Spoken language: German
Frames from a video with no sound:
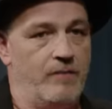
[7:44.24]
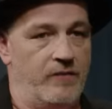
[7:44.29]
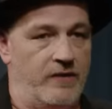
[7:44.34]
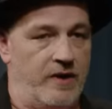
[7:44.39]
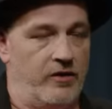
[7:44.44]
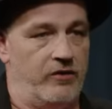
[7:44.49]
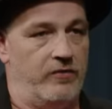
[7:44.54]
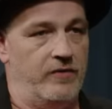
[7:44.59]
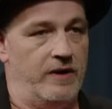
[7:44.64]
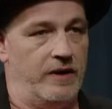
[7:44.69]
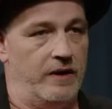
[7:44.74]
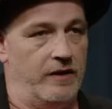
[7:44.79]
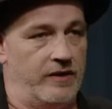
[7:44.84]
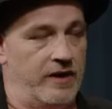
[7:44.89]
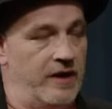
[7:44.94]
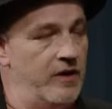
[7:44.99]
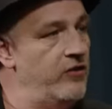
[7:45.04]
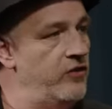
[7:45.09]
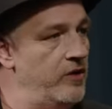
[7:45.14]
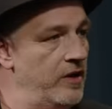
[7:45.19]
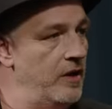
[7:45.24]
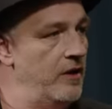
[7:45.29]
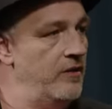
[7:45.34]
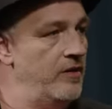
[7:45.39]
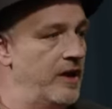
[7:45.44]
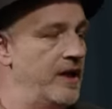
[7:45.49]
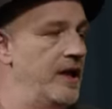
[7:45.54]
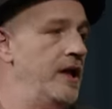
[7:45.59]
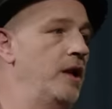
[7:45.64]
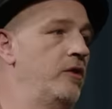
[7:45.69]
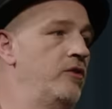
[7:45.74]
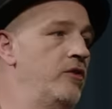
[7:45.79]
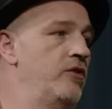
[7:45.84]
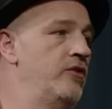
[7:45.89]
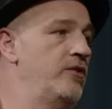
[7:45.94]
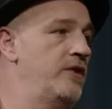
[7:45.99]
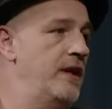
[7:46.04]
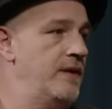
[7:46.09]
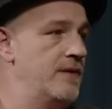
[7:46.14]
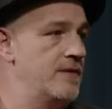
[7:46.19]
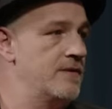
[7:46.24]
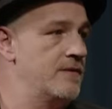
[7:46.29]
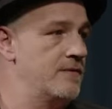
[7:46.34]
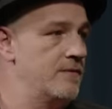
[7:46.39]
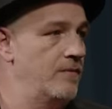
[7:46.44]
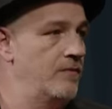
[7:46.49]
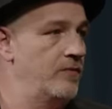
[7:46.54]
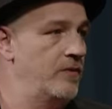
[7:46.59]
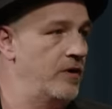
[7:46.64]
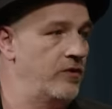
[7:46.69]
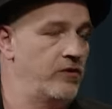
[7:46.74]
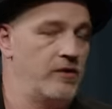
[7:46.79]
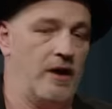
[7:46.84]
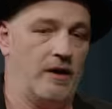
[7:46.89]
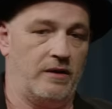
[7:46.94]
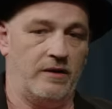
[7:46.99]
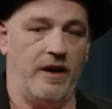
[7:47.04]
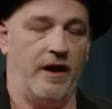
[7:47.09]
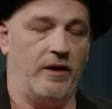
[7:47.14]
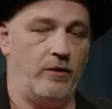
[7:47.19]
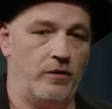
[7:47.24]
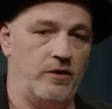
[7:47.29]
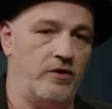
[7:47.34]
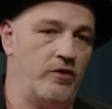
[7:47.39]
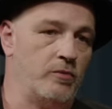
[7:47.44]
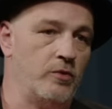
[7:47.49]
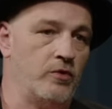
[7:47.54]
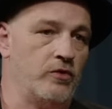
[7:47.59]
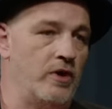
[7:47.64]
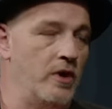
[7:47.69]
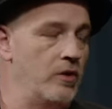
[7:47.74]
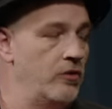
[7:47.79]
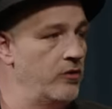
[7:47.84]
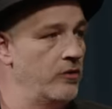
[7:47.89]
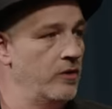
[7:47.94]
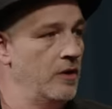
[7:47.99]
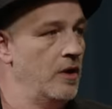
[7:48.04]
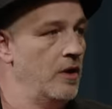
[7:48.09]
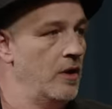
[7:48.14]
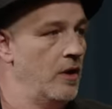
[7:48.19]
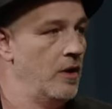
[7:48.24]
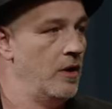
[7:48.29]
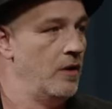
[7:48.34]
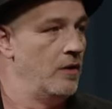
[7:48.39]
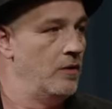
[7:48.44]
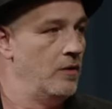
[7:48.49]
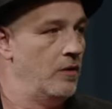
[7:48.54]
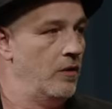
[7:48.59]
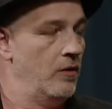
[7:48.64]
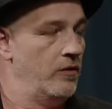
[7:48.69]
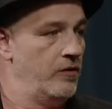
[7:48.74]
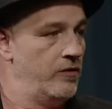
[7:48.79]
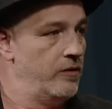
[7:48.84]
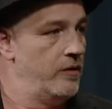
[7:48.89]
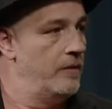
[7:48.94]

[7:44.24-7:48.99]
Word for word: das wäre der Sinn deiner Existenz. Das sagt der Hedonismus aus. Und